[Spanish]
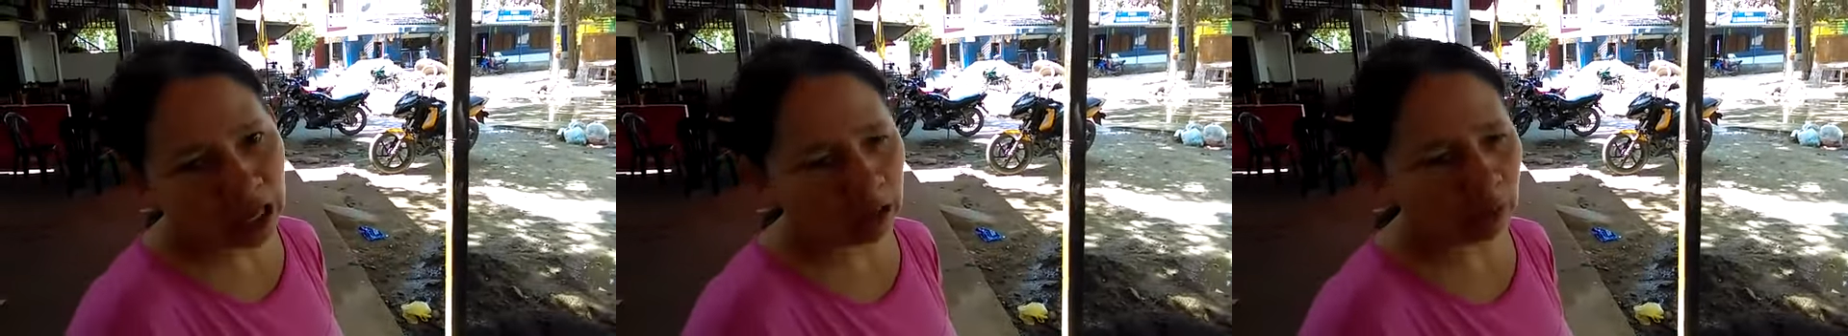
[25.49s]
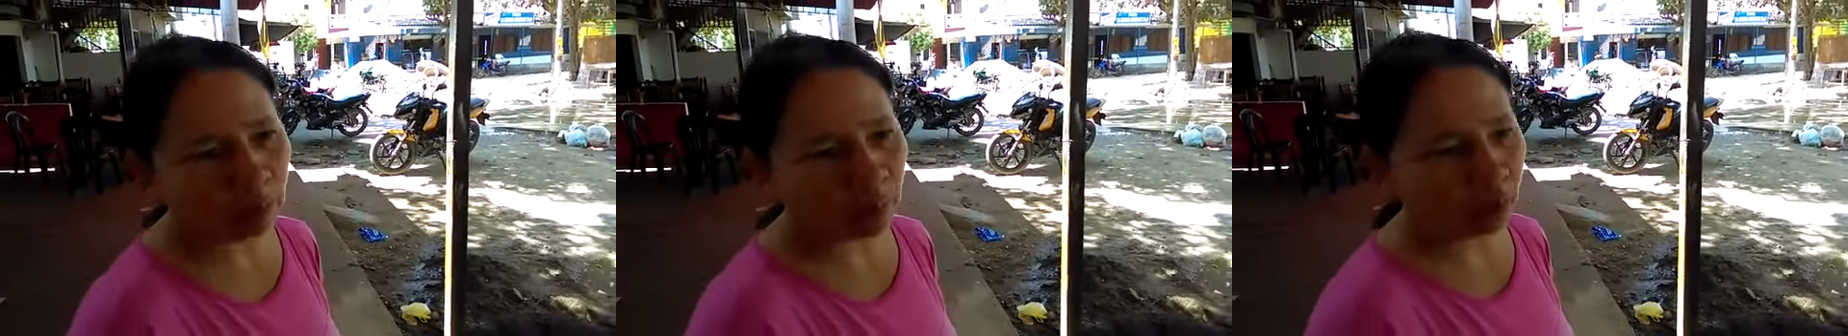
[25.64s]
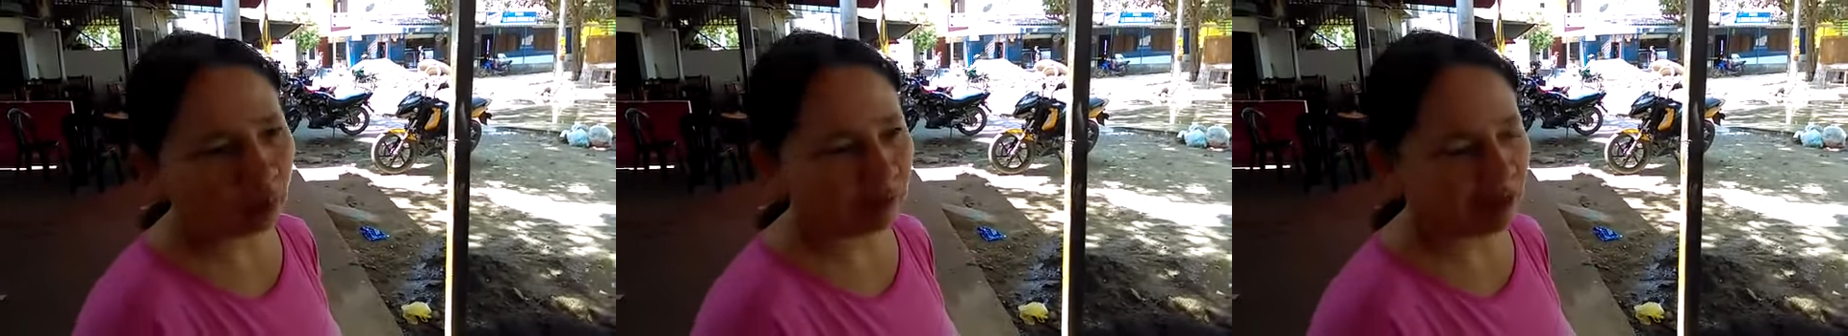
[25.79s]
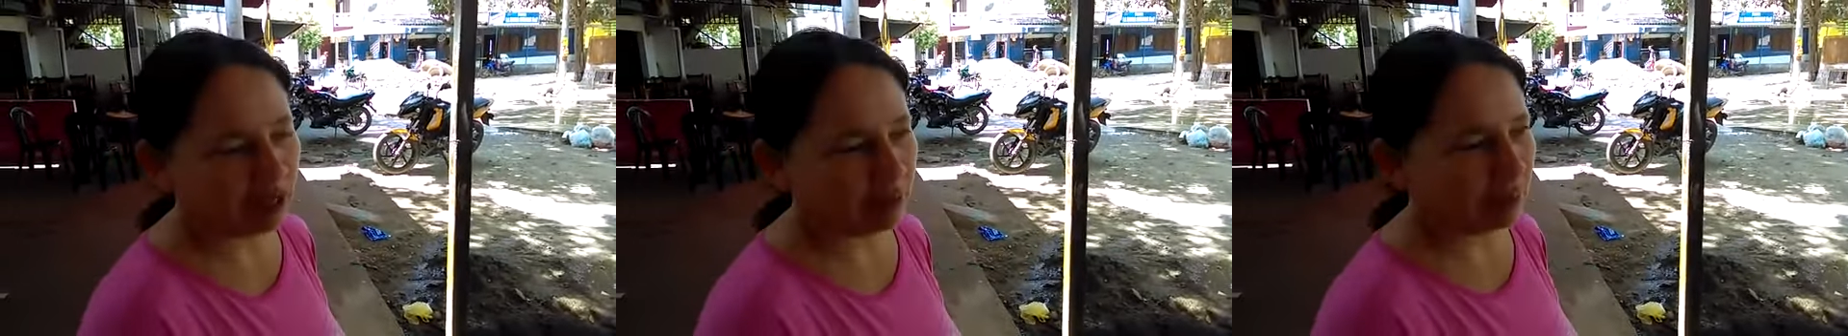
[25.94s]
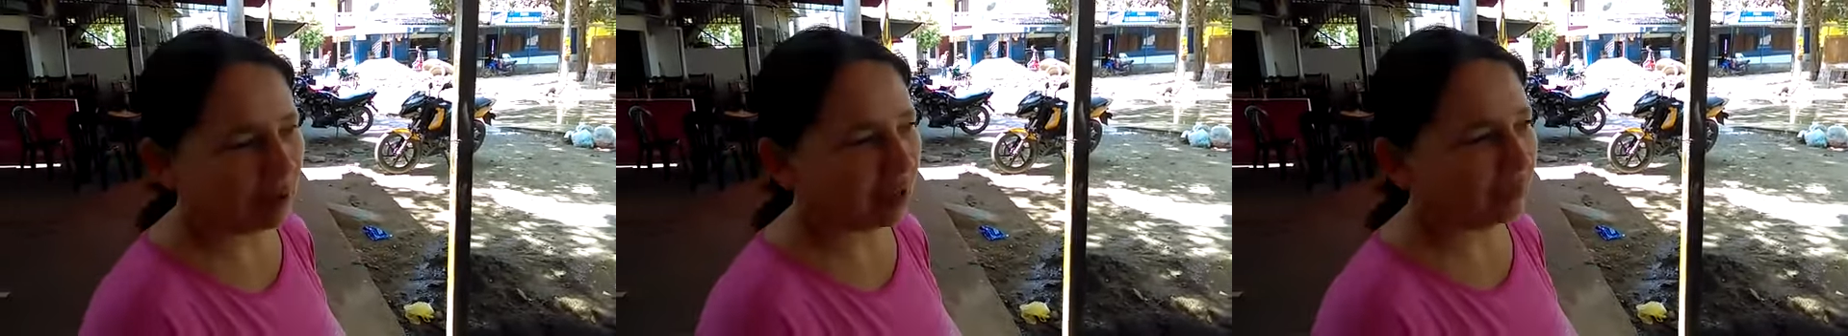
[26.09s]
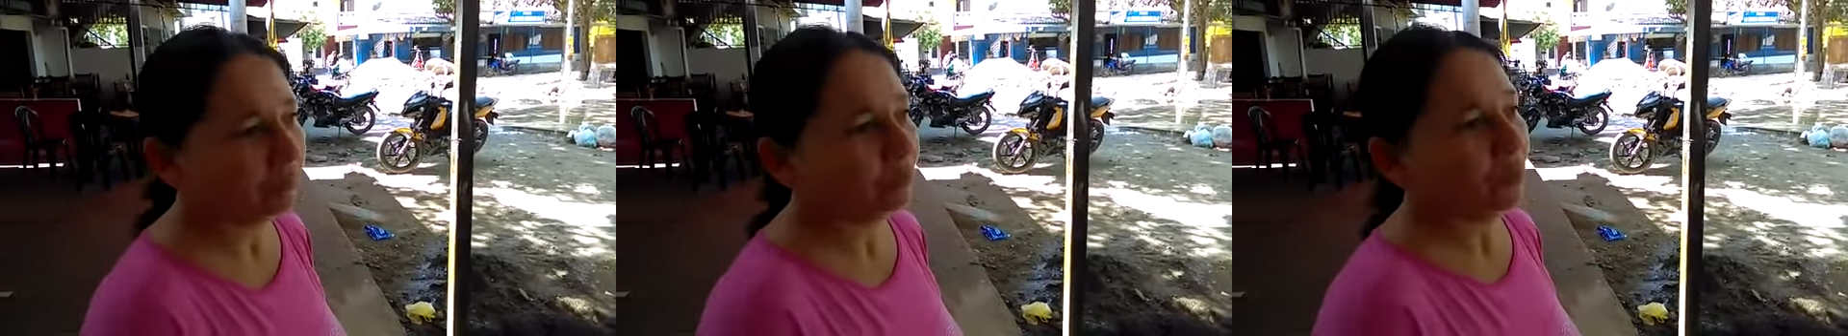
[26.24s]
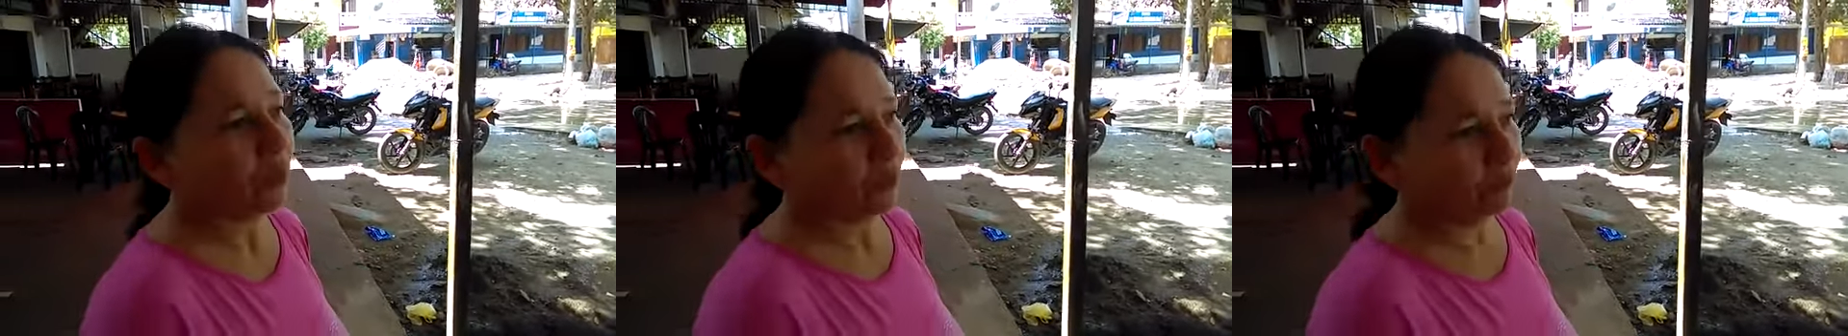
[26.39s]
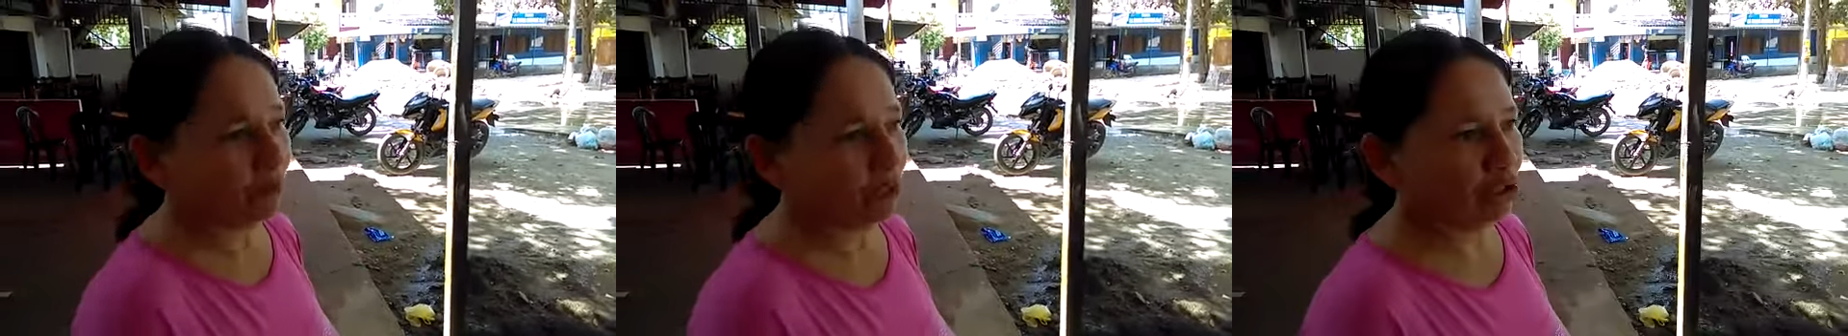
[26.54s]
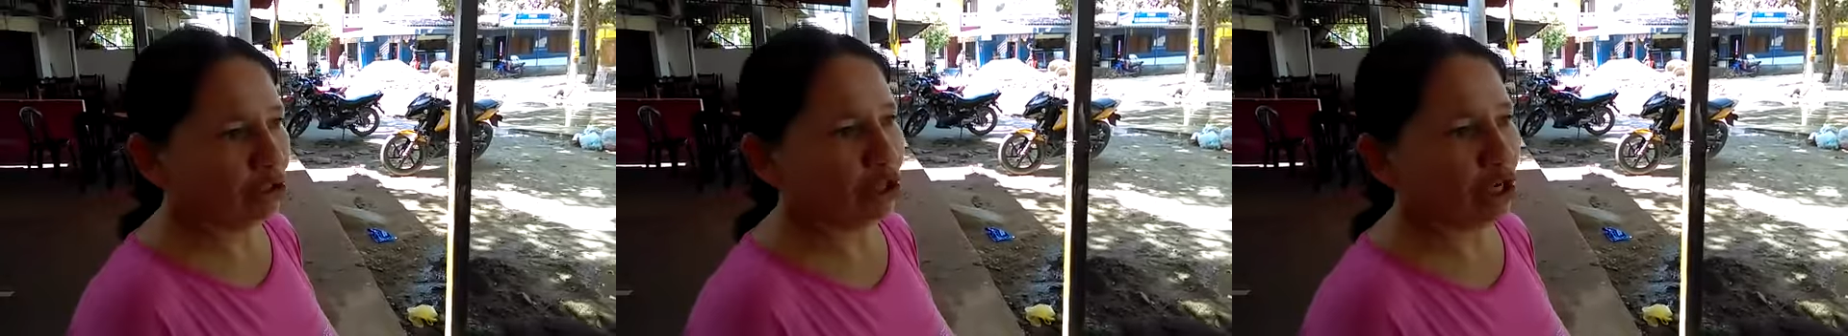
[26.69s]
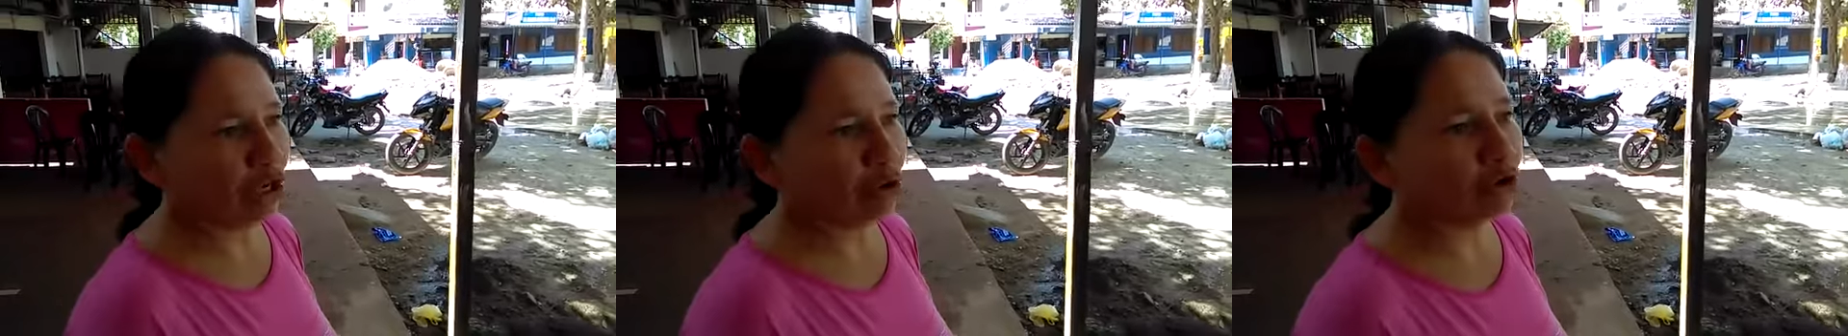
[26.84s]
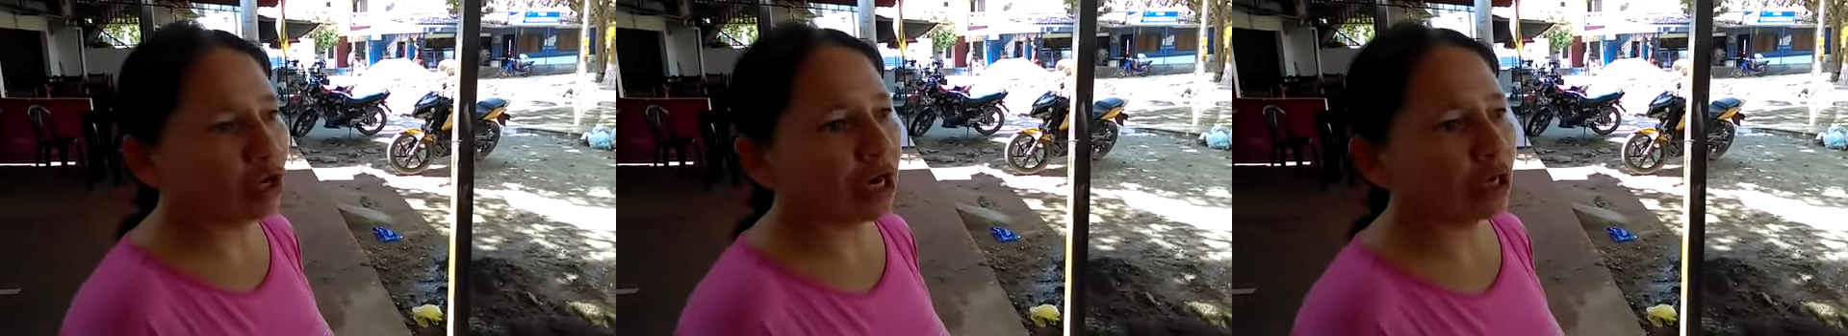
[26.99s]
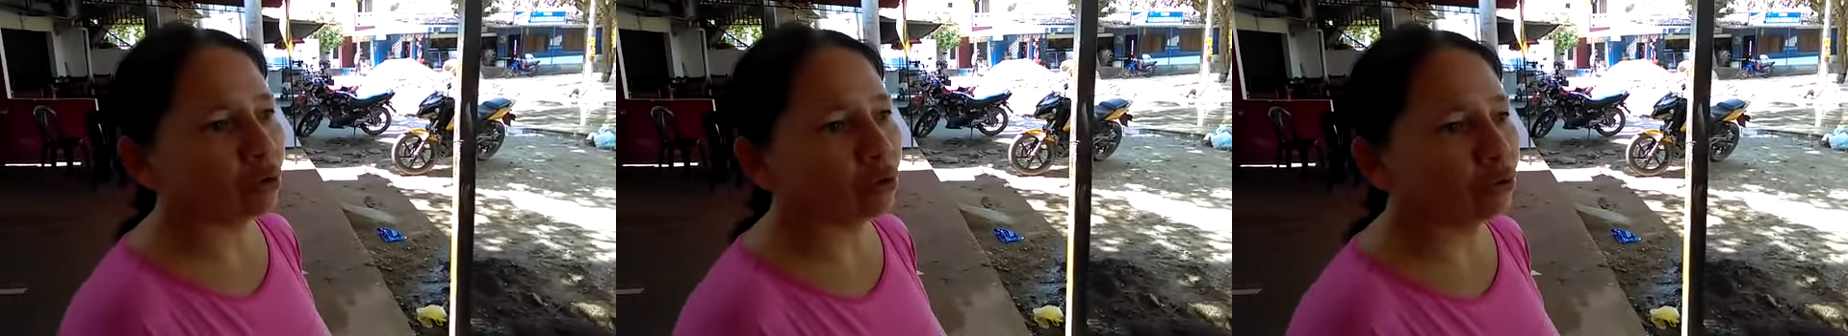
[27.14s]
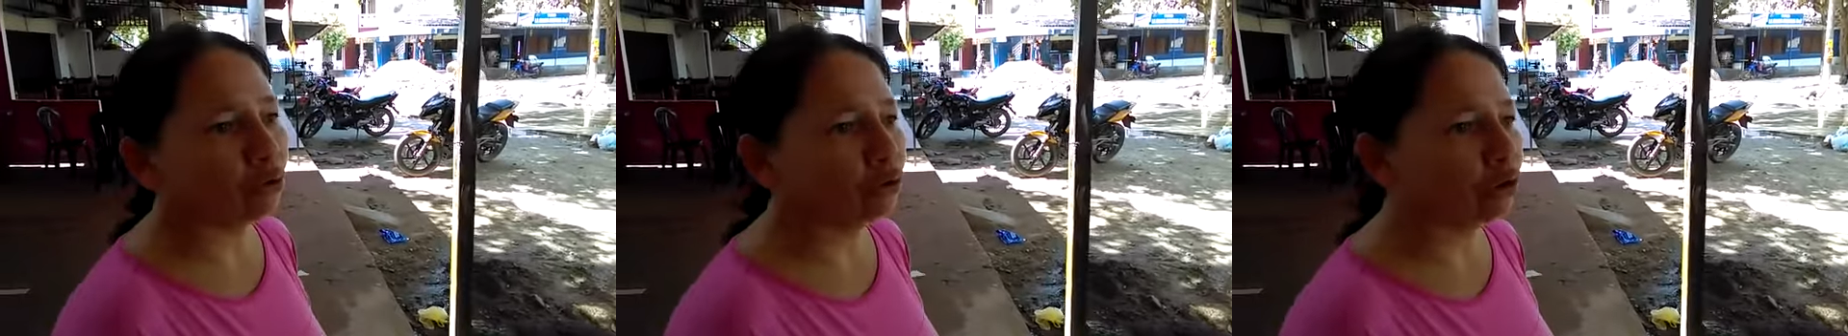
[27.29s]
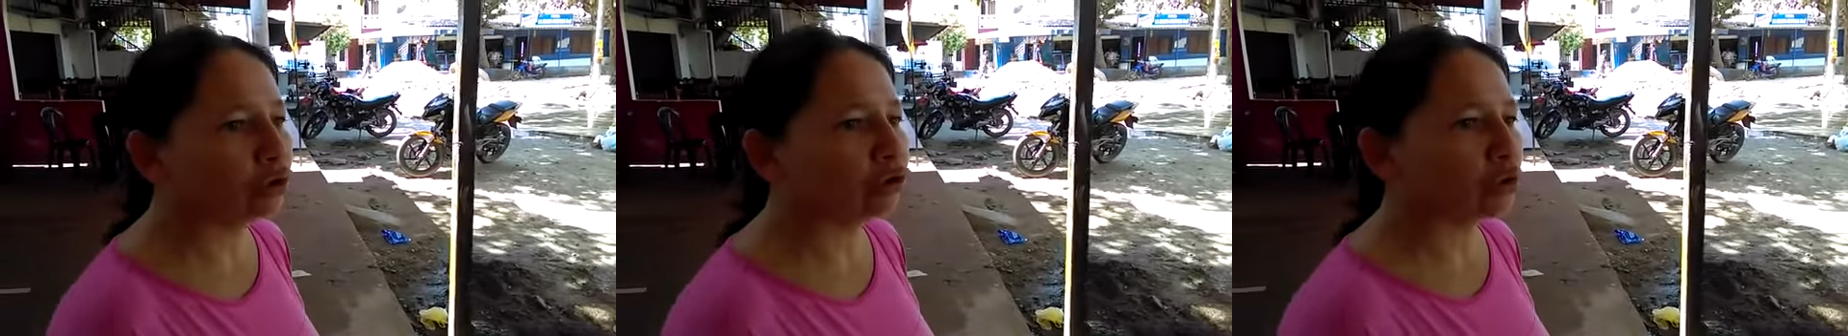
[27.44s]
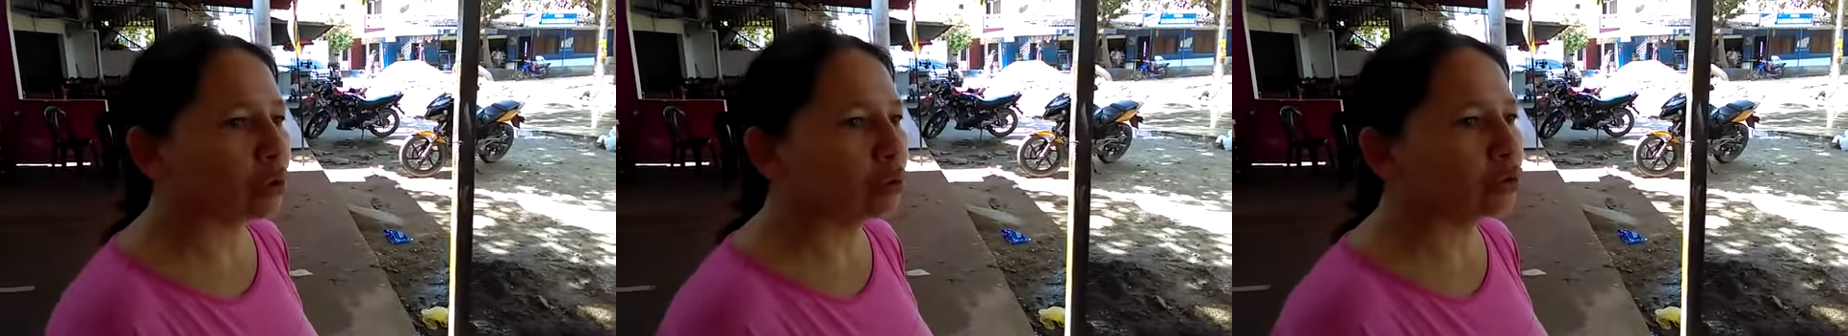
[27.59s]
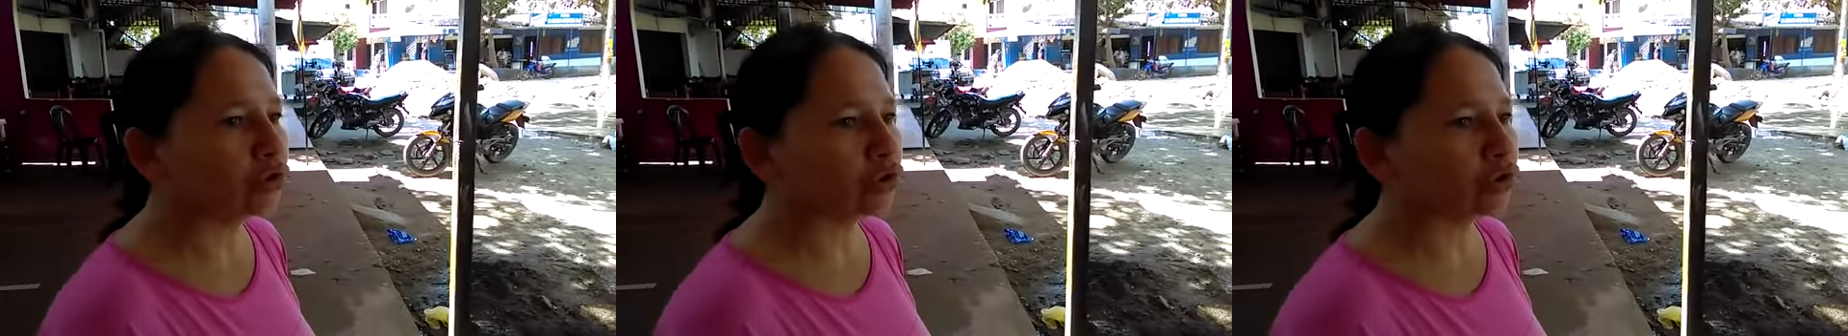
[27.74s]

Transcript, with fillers: al problema. Vinieron algunos,